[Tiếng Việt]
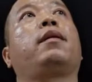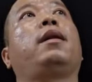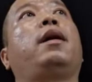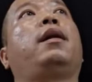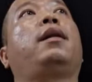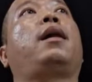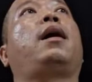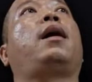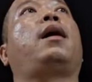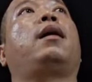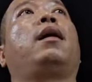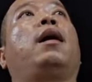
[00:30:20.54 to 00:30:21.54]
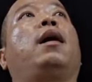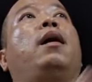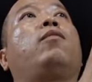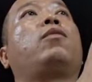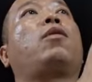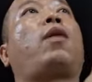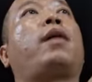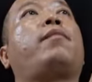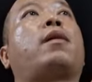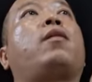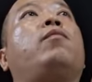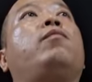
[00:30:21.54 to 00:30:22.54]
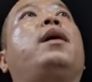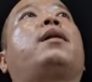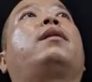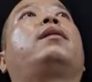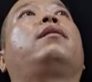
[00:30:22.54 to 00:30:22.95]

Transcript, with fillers: nên là lời ông nói mà không biết